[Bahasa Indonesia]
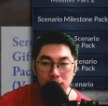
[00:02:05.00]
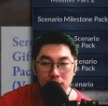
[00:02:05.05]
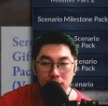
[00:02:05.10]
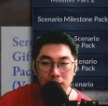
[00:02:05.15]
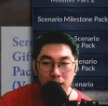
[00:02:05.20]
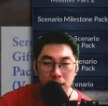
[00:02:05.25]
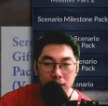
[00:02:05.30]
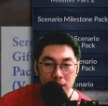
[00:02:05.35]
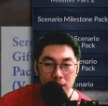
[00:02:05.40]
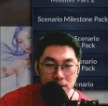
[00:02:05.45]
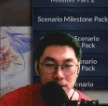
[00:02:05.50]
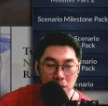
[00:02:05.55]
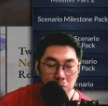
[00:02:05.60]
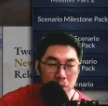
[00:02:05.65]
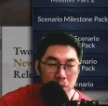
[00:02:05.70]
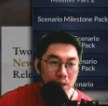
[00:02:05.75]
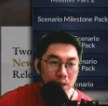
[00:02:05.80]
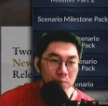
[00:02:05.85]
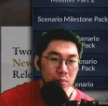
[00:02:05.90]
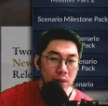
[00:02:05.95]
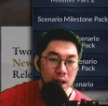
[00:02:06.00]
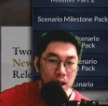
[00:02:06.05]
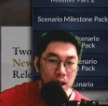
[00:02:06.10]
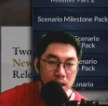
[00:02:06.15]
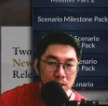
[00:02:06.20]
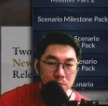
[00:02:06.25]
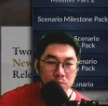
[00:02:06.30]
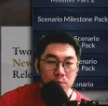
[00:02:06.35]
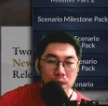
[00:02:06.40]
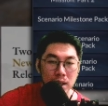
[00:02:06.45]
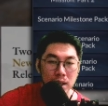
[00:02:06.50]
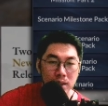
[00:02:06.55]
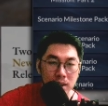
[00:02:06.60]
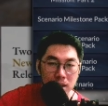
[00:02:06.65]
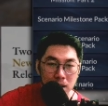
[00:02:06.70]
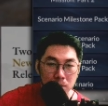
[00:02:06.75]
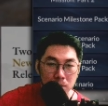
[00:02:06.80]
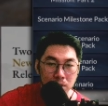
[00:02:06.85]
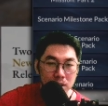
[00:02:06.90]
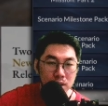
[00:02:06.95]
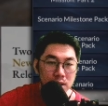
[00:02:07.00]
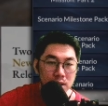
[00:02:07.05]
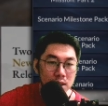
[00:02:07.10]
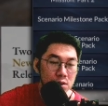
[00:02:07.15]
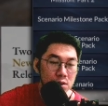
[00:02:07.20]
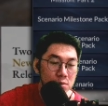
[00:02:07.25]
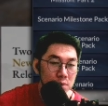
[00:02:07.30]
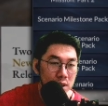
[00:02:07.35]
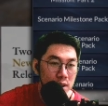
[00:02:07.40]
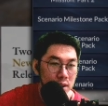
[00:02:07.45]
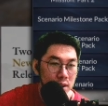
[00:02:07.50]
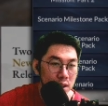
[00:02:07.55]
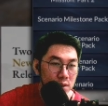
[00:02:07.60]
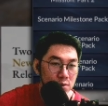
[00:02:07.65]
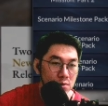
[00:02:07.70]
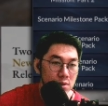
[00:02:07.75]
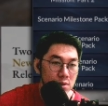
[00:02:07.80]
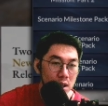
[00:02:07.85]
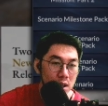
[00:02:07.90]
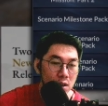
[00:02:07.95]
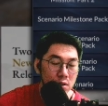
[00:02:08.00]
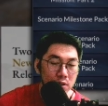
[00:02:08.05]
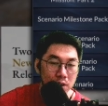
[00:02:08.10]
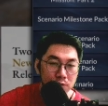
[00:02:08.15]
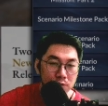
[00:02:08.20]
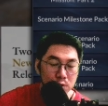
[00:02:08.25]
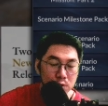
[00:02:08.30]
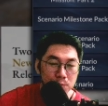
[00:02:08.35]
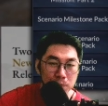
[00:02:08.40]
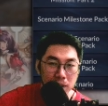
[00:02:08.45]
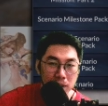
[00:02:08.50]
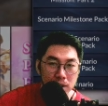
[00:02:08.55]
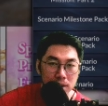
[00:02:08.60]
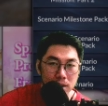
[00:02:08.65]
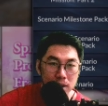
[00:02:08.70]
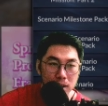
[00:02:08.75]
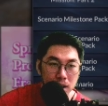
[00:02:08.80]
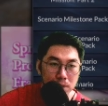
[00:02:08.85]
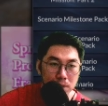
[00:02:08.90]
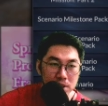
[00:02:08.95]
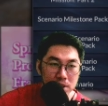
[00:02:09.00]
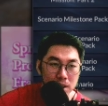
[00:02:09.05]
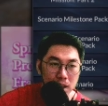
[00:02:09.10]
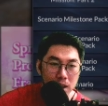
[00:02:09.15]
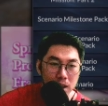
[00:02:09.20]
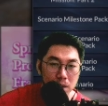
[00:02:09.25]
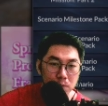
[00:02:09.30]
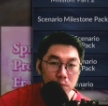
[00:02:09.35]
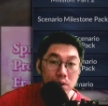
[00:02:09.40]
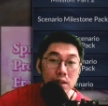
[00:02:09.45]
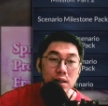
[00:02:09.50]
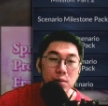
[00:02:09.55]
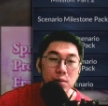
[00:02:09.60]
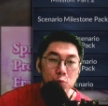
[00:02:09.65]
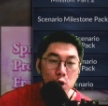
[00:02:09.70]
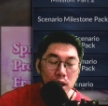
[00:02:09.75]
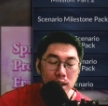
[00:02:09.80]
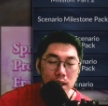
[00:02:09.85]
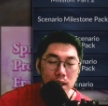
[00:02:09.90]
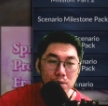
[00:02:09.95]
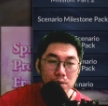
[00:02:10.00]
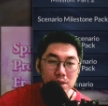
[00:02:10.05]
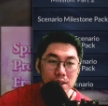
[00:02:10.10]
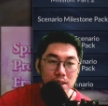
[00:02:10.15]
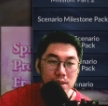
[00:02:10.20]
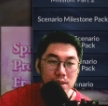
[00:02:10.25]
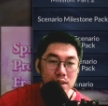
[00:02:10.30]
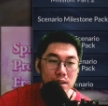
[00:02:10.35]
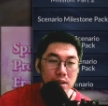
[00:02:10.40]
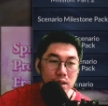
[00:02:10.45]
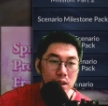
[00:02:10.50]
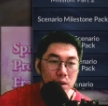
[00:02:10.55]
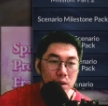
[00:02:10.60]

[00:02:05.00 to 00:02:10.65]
ini sampai 44 ya dapat ini ya, cuman agak susah kalau F2P nggak bisa dapat mm, bukannya nggak bisa sih.